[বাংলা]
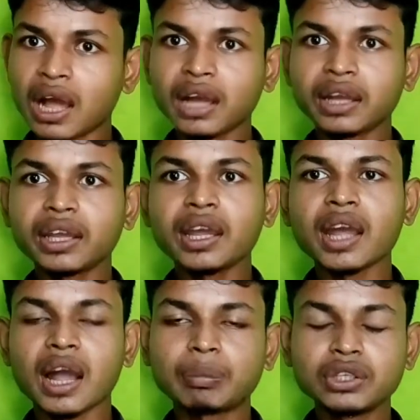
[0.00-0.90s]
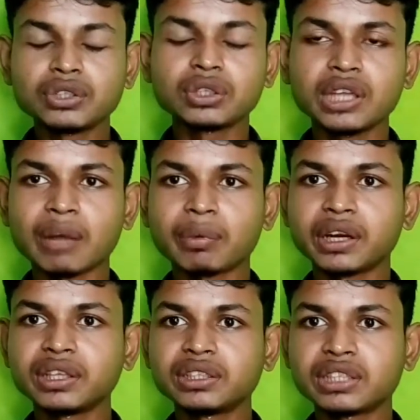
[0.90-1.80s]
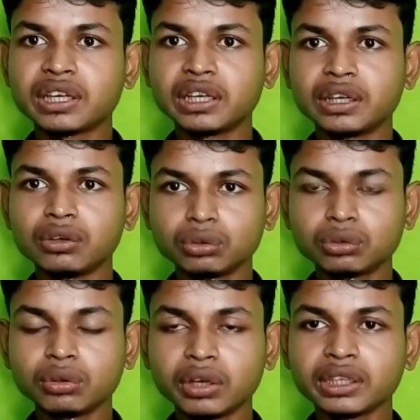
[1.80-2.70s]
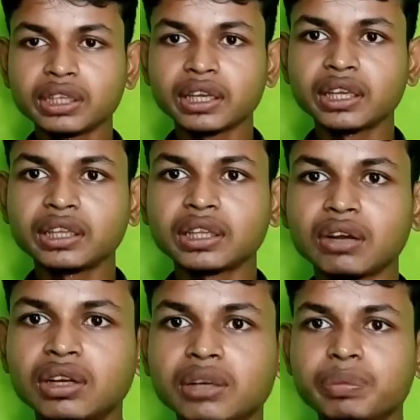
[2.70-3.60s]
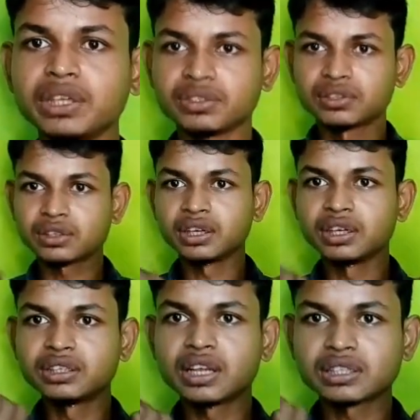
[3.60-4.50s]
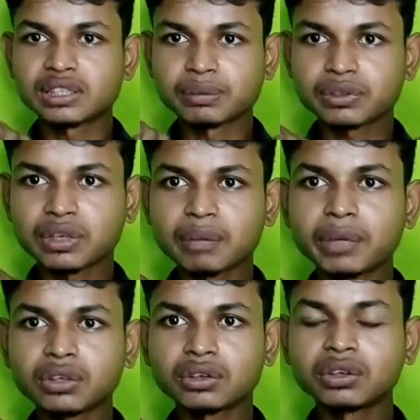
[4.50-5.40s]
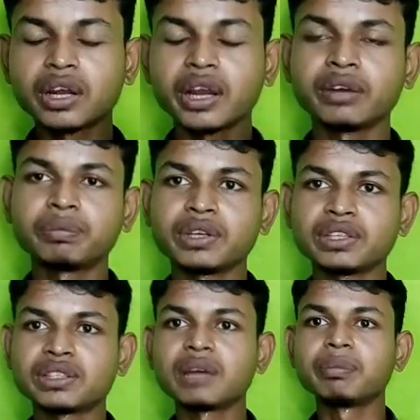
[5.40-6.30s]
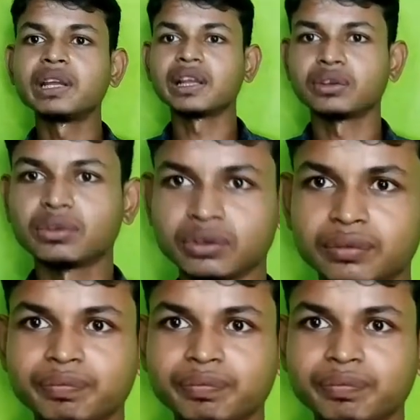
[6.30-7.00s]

আগে আপনি যদি আমার এই চ্যানেলে নতুন হয়ে থাকেন তাহলে প্লিজ হিট দ্য সাবস্ক্রাইব বাটন অ্যান্ড প্রেস দ্য বেল আইকন